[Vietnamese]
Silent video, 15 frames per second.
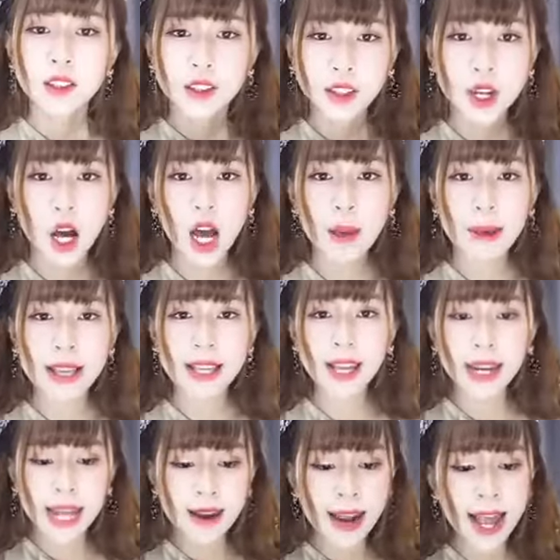Rồi bà
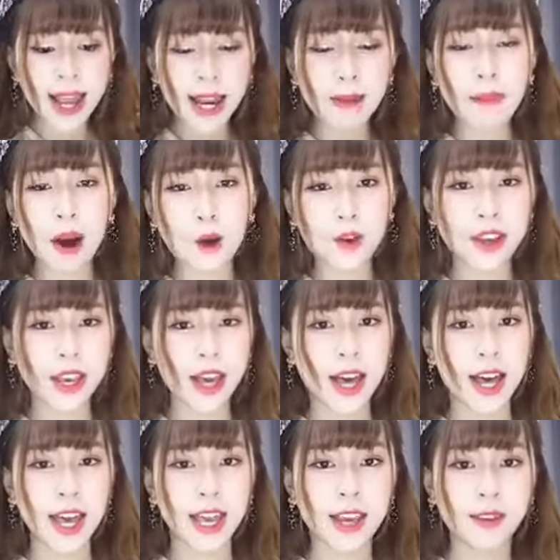Trinh Ellie lấy màu
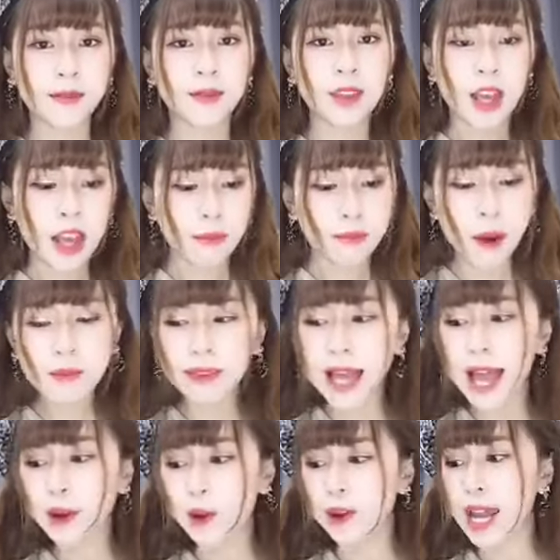gì? Bông
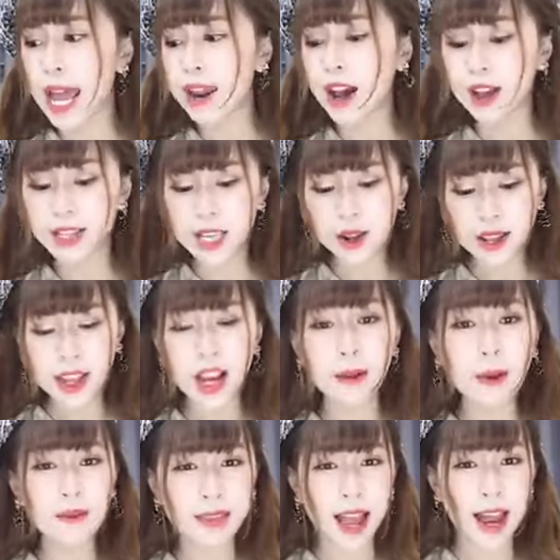tay của Na đợi xíu nó cho con
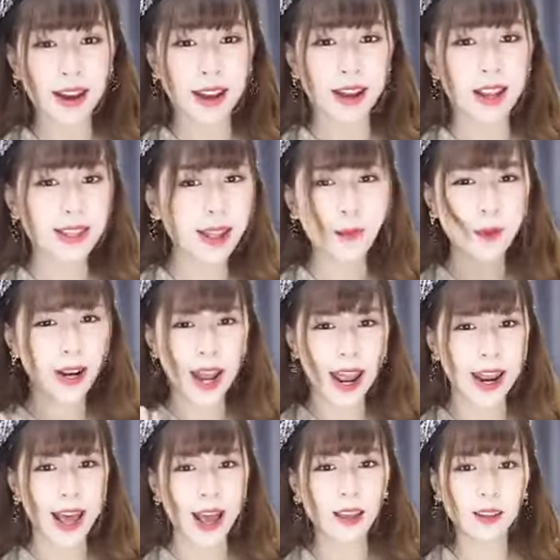bông tay nên xong cái này
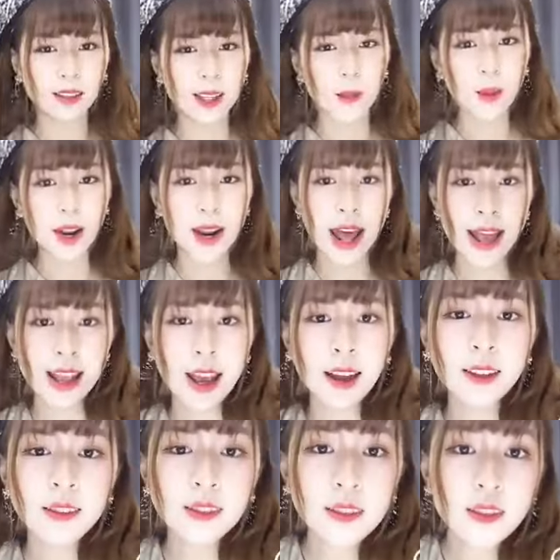đã Xong cái này đã nha
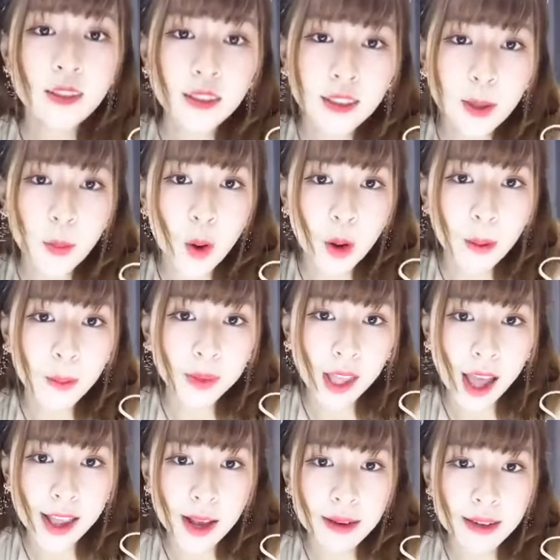Xong rồi qua bông
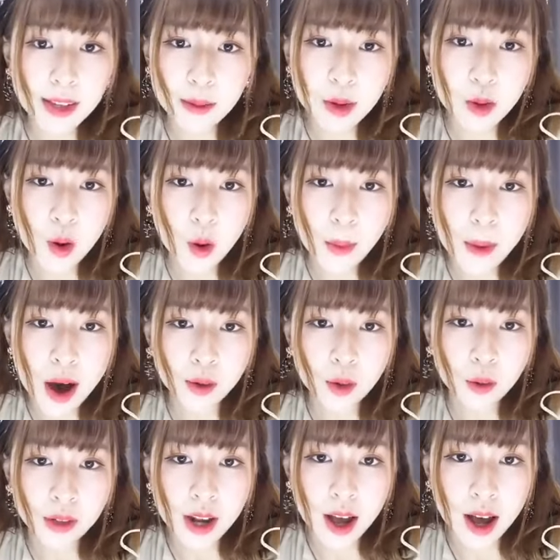tay hoặc là sẽ bị rối bời
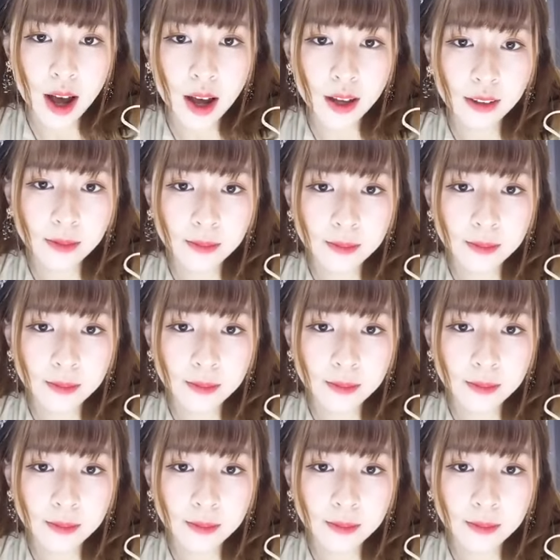cuộc đời